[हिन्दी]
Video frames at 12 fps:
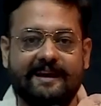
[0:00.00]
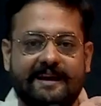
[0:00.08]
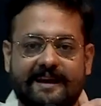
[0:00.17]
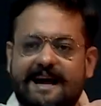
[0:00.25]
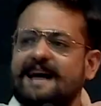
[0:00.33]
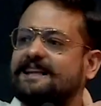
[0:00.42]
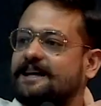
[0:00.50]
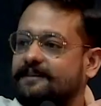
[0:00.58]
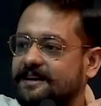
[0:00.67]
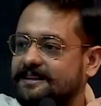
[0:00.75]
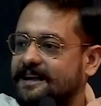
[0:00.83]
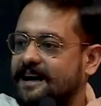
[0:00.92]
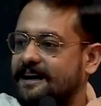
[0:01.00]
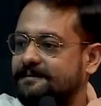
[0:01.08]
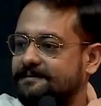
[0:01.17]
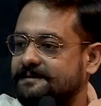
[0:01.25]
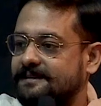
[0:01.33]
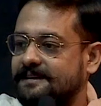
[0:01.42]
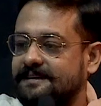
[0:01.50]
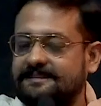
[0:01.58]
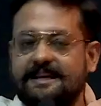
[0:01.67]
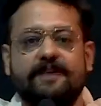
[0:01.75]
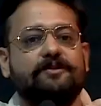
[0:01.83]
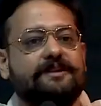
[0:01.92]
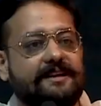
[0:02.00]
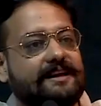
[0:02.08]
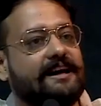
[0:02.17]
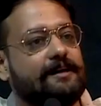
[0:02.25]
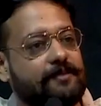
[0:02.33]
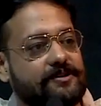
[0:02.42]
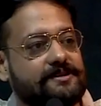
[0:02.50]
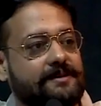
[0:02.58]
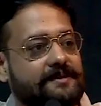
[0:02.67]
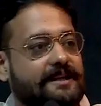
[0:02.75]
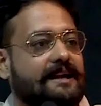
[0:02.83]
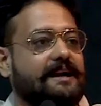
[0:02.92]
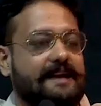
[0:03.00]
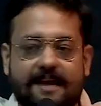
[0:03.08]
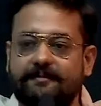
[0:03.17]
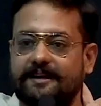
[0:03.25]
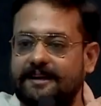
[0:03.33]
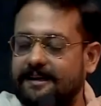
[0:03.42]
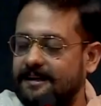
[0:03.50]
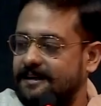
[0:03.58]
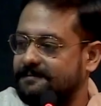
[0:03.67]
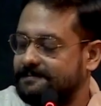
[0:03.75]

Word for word: रात का वक्त था शालू दीदी के घर पहुँचने में ज़्यादा टाइम नहीं लगा